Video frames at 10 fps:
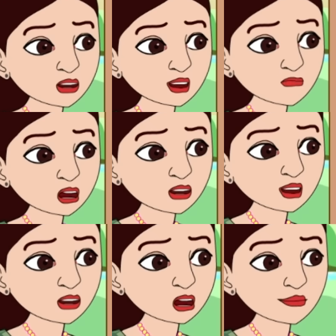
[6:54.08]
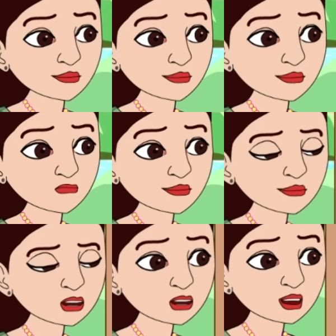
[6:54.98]
पता ही नहीं चला
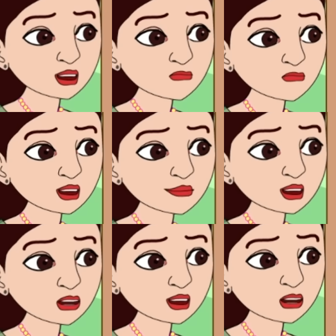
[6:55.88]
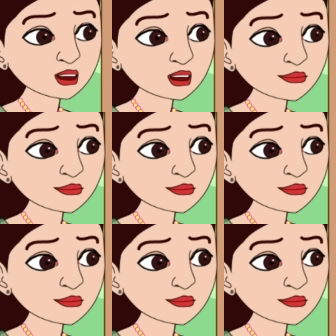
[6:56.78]
मुझे माफ़ कर दीजिए